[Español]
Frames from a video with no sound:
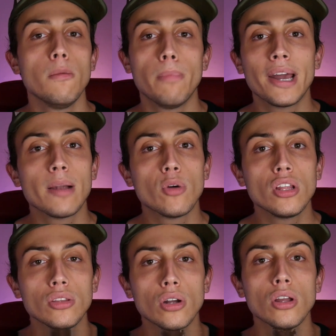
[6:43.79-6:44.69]
para el
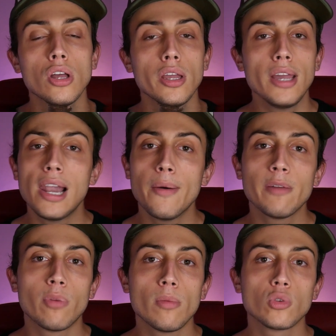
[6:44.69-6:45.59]
monitor y a la
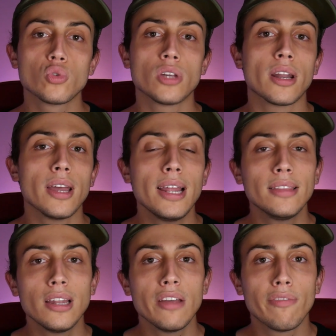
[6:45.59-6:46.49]
vez podemos usar el
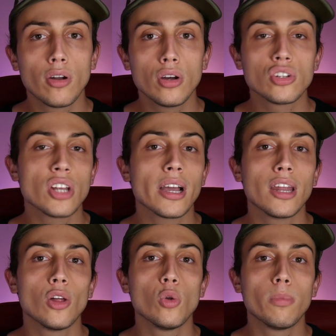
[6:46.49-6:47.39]
teléfono ya
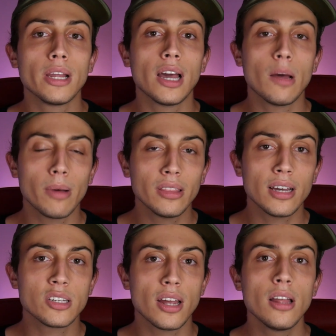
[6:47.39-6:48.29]
que no duplica la
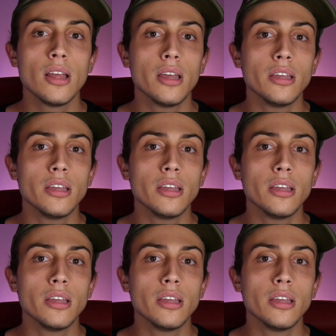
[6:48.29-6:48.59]
pantalla